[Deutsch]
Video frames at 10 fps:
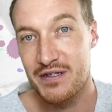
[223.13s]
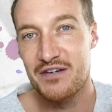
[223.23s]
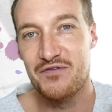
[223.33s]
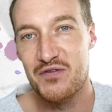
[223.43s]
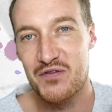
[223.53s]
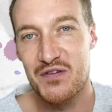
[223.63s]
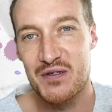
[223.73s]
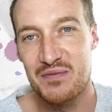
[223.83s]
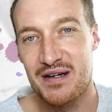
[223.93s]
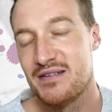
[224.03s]
ihr Vorwürfe
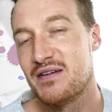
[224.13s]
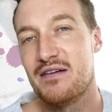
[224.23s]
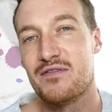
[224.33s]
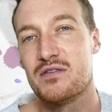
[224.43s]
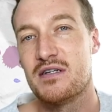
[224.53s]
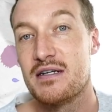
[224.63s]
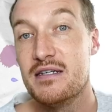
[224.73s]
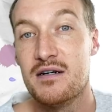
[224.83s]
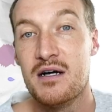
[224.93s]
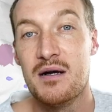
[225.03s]
zu machen, sondern einfach zu sagen, hier,